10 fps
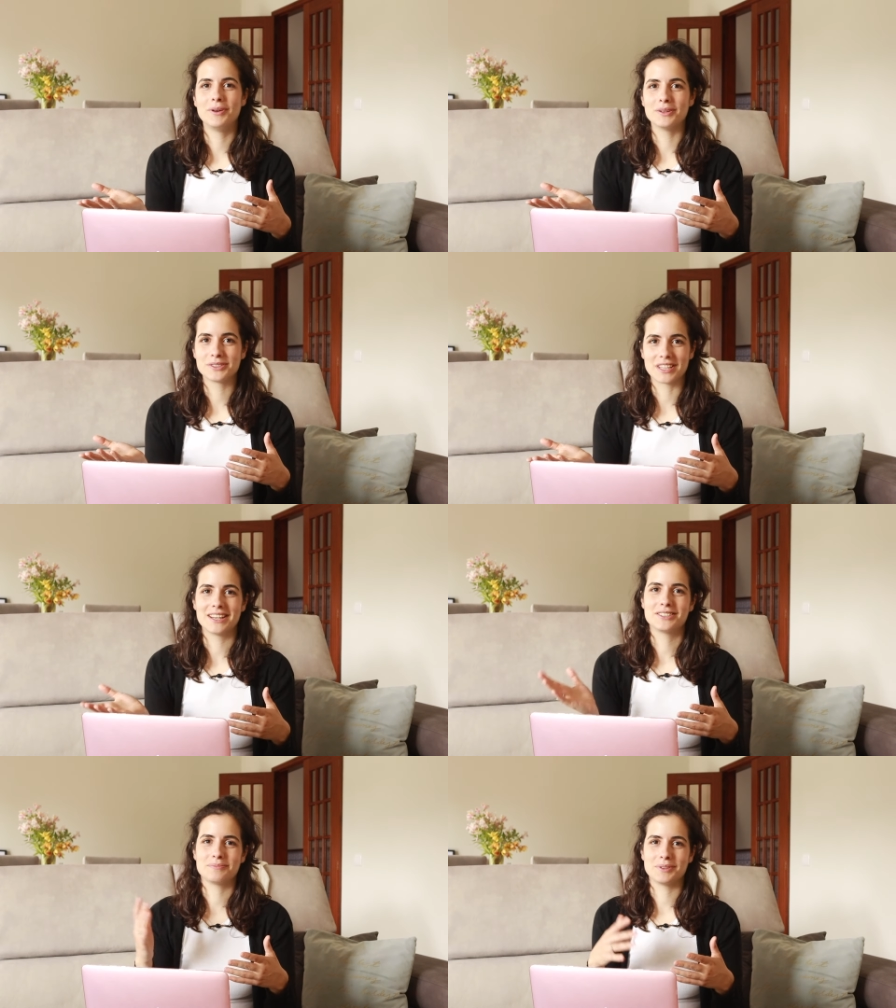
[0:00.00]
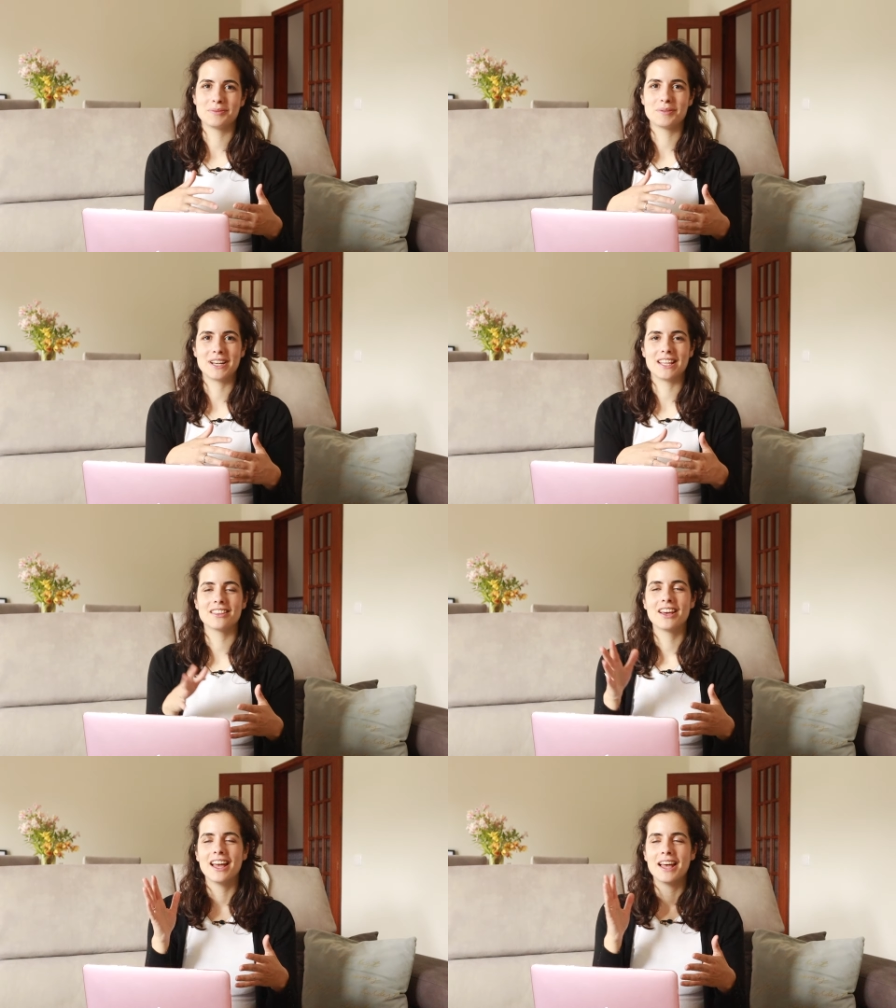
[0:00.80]
pelo Sérgio, pelo meu marido,
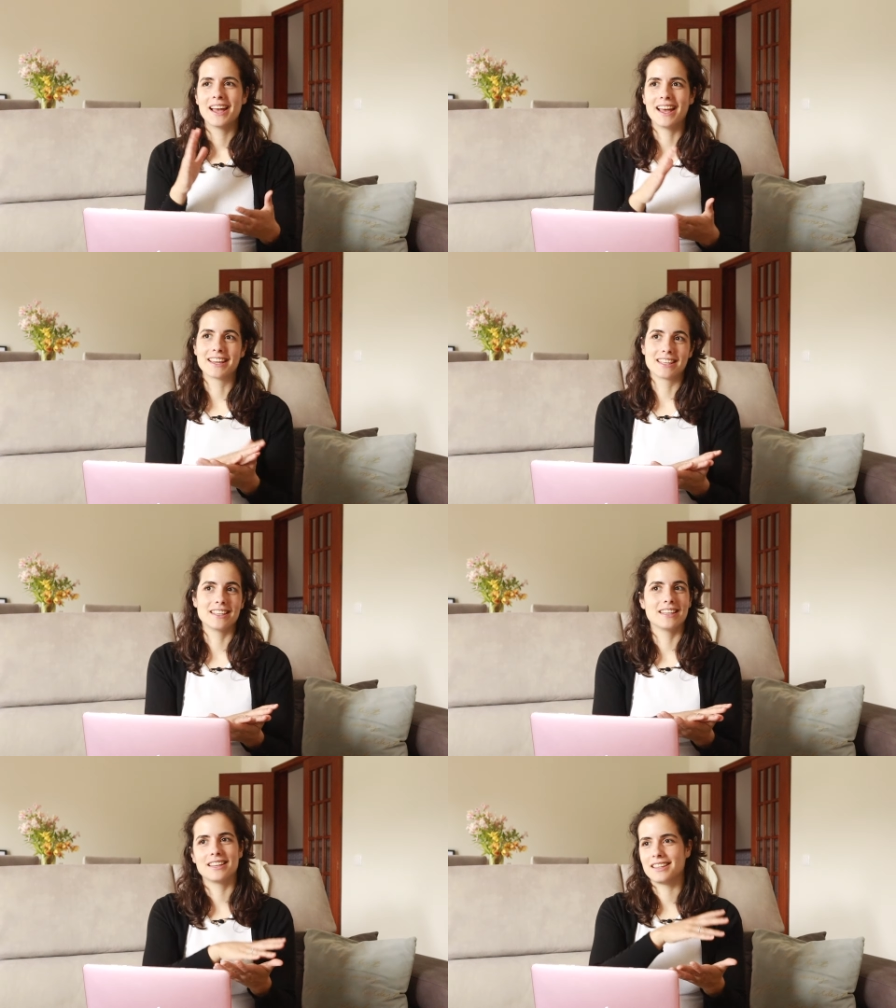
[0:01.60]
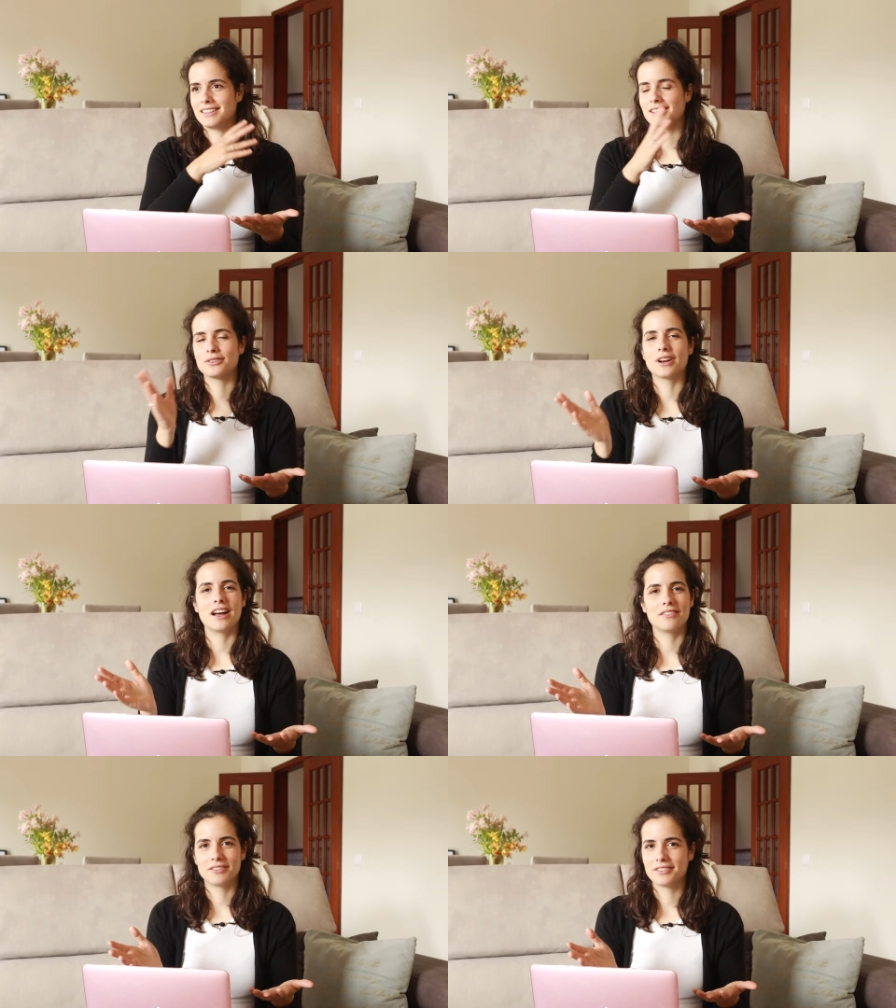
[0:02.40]
uh, que ele
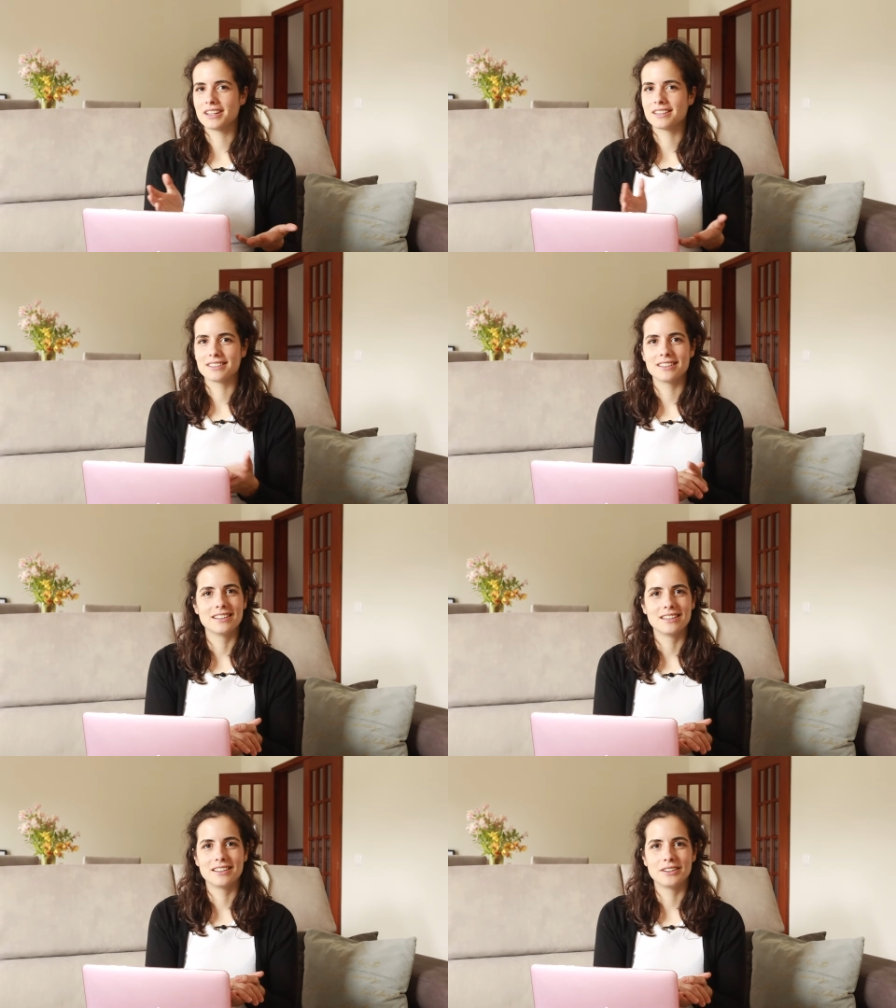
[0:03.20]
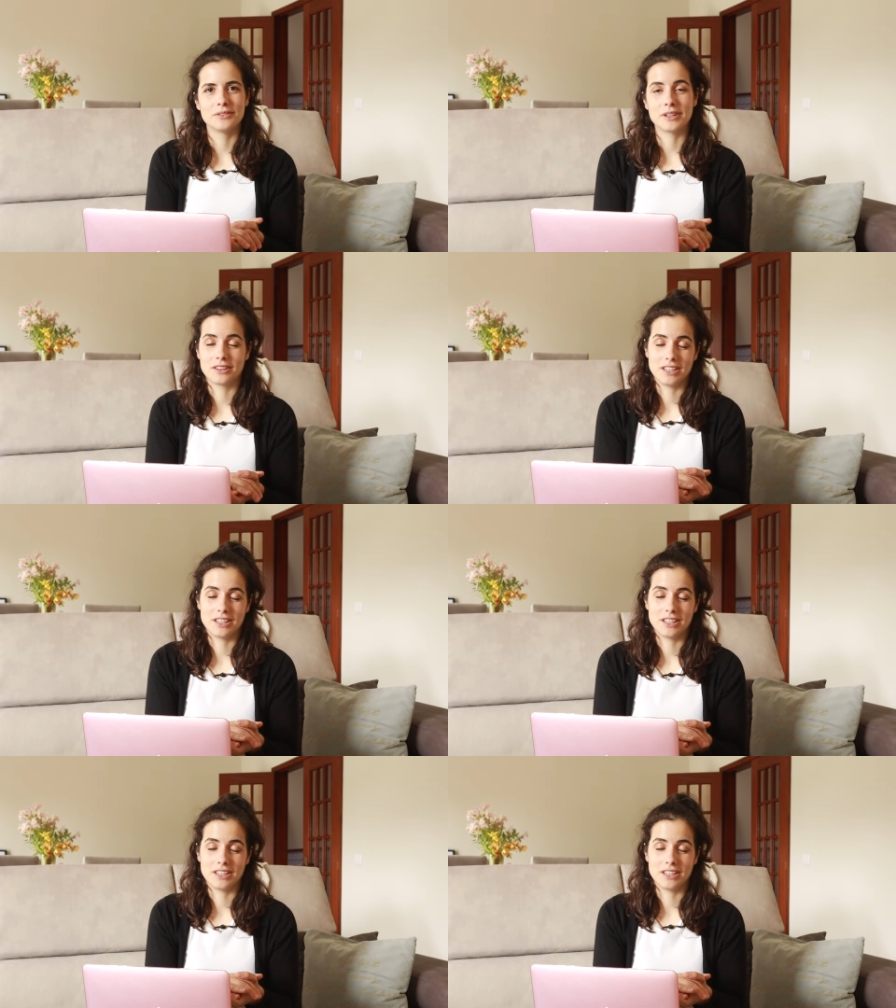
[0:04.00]
adorava ver uh,